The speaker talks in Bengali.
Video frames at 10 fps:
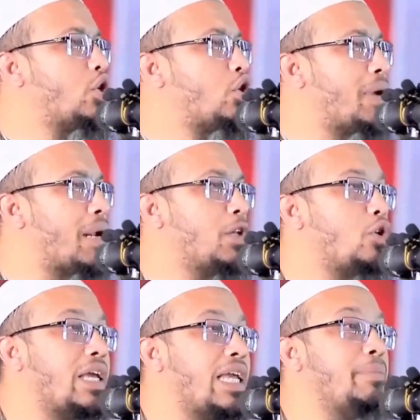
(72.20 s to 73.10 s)
তোমার
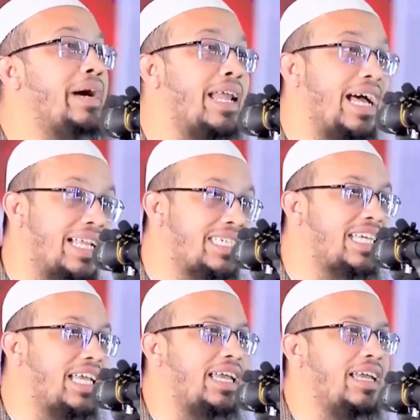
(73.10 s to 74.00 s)
ভিতরে ইমান
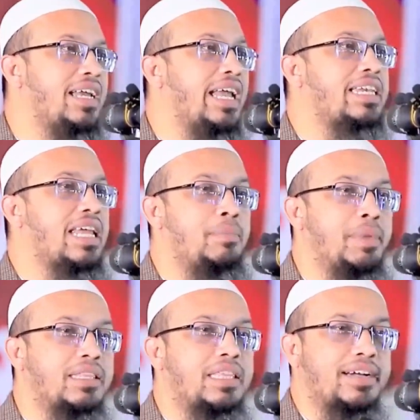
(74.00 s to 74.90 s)
আছে এটা
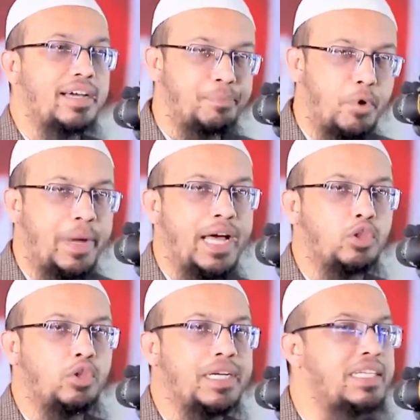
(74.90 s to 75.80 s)
ইমান থাকার প্রমাণ
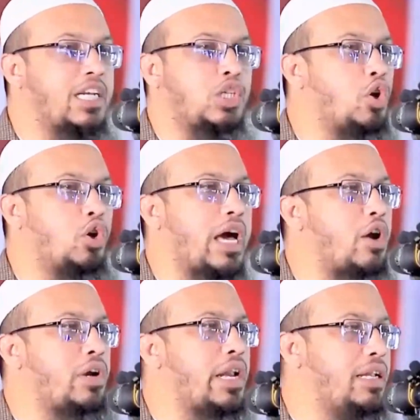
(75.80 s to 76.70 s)
তোমার টেনশনের
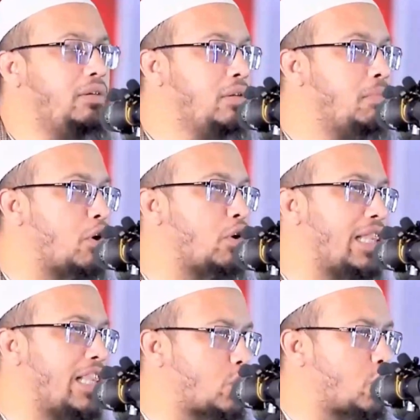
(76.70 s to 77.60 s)
কারণ নাই বরং
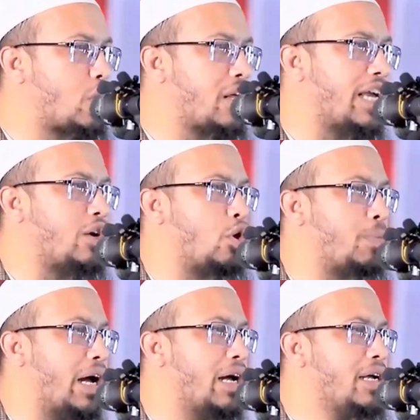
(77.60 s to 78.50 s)
আল্লাহ শকর আদায়
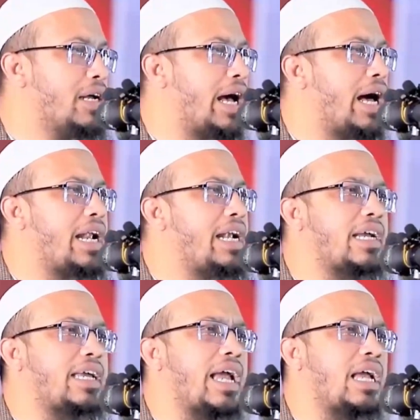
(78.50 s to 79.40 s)
করবা আর
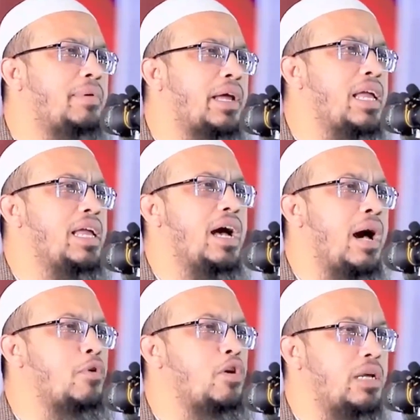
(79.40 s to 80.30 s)
এটাকে একেবারেই
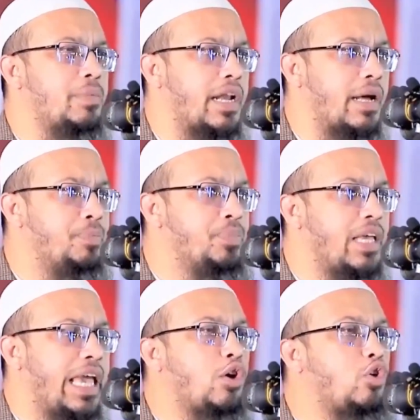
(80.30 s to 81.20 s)
আমলে নিবা না
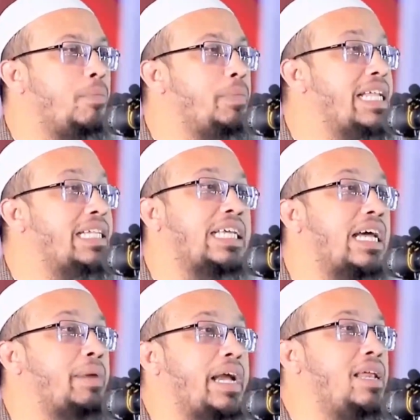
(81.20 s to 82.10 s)
এরকম
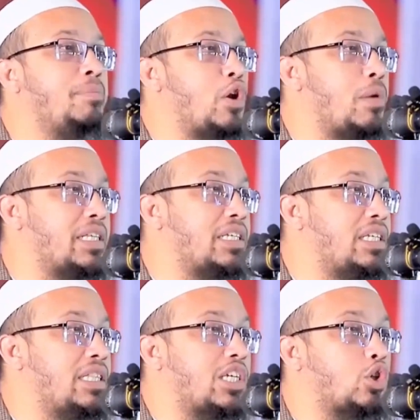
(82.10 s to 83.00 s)
ইচ্ছার বাইরে মনে বাজে
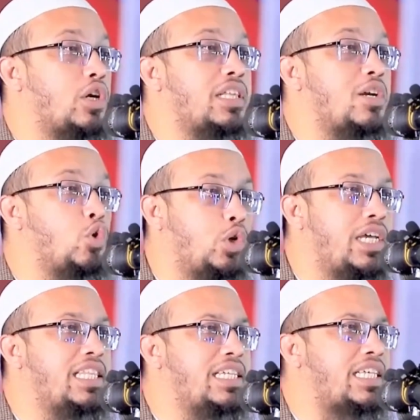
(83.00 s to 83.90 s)
চিন্তা শয়তান
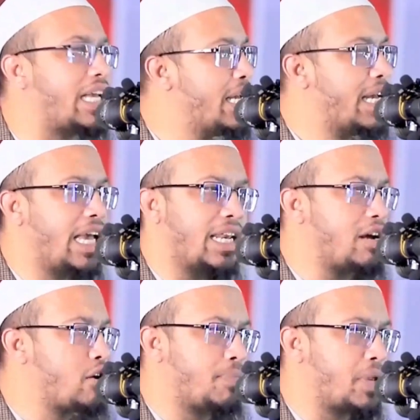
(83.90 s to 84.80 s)
ঢুকিয়ে দিচ্ছে এর
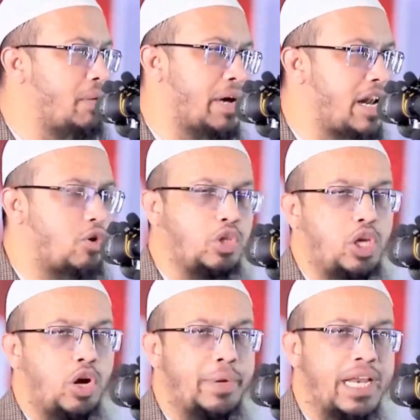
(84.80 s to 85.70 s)
কারণে আপনার ইমানের
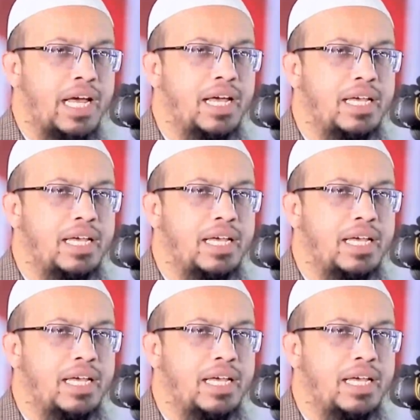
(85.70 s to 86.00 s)
ক্ষতি হবে না